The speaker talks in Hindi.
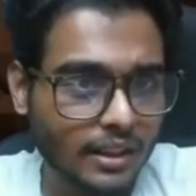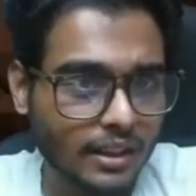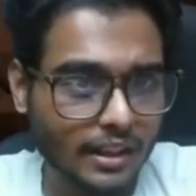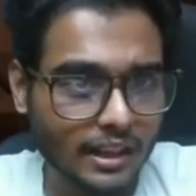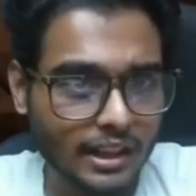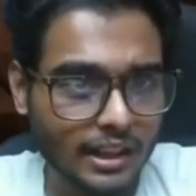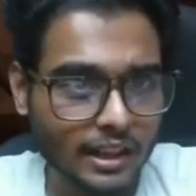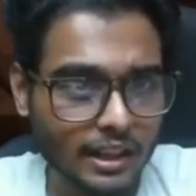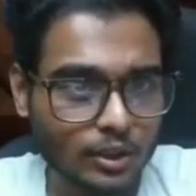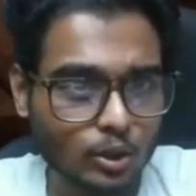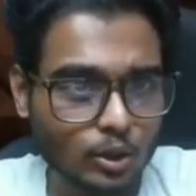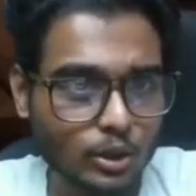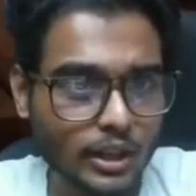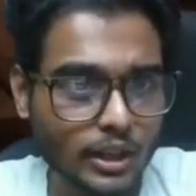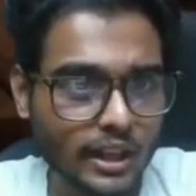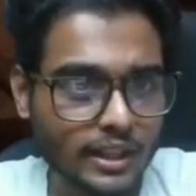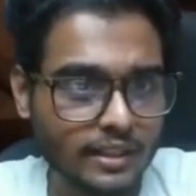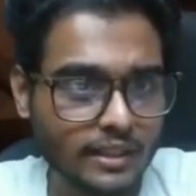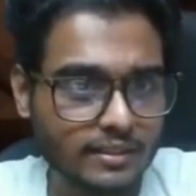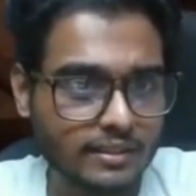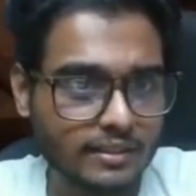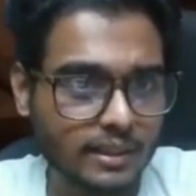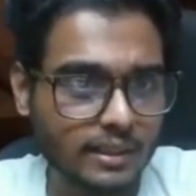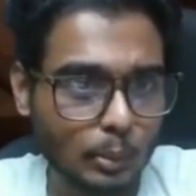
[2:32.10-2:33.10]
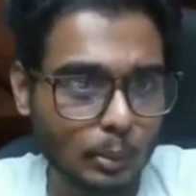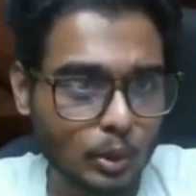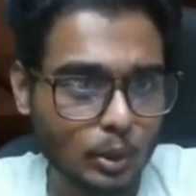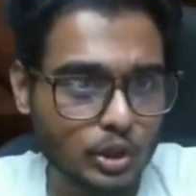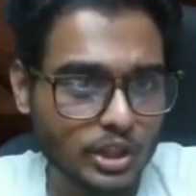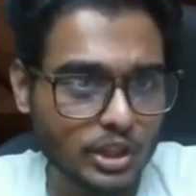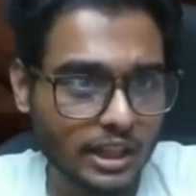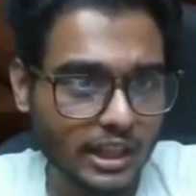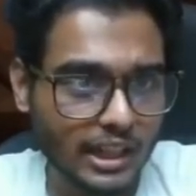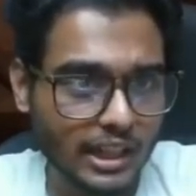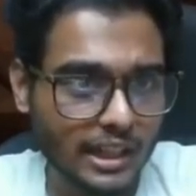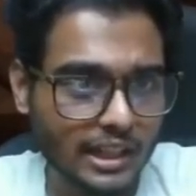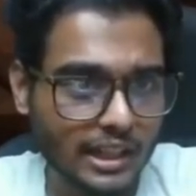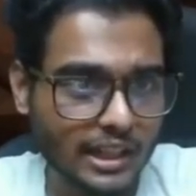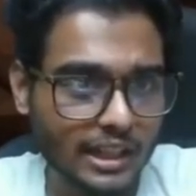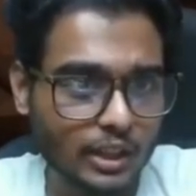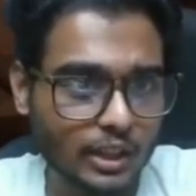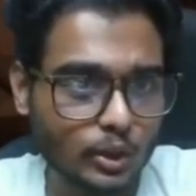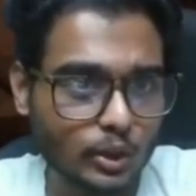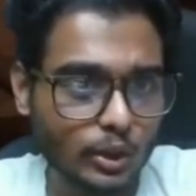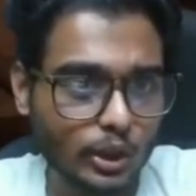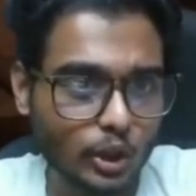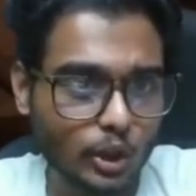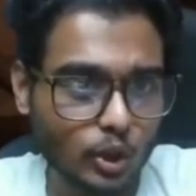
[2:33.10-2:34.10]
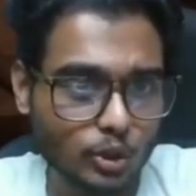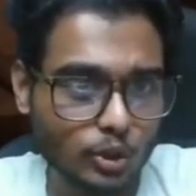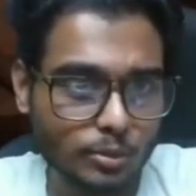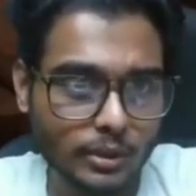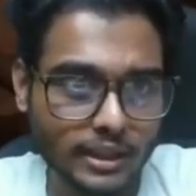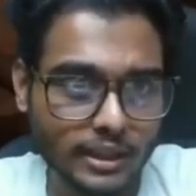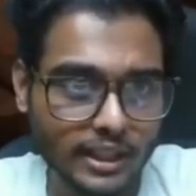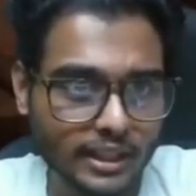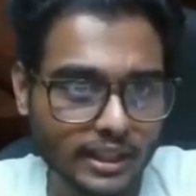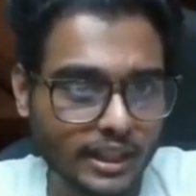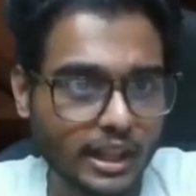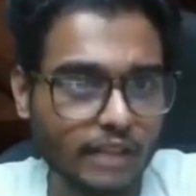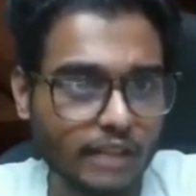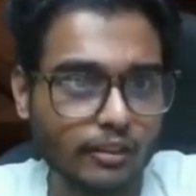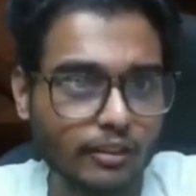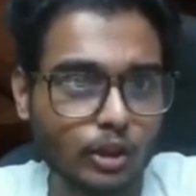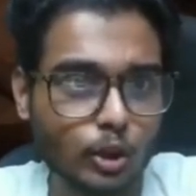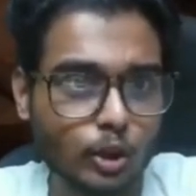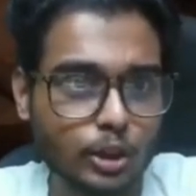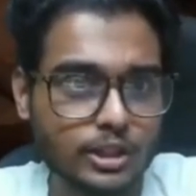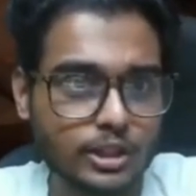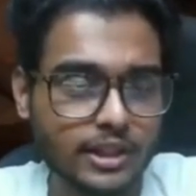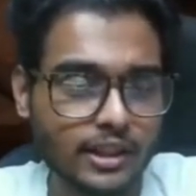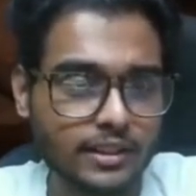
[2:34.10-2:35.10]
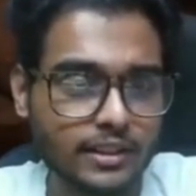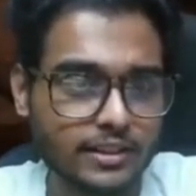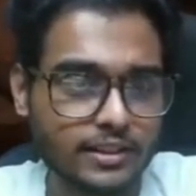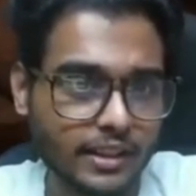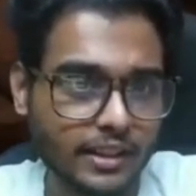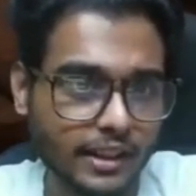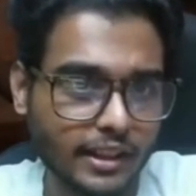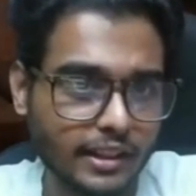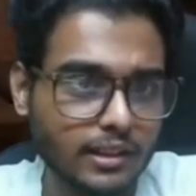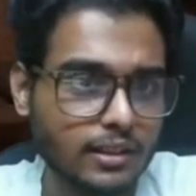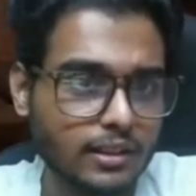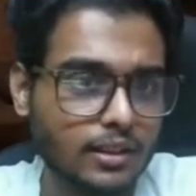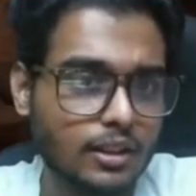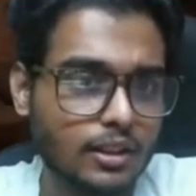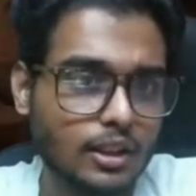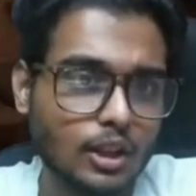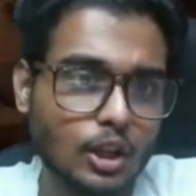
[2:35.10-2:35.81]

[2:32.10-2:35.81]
इलेक्ट्रो टाइटन सब कुछ निकाल लेंगे तो हीरोज भटकने का भी कोई चांस नहीं है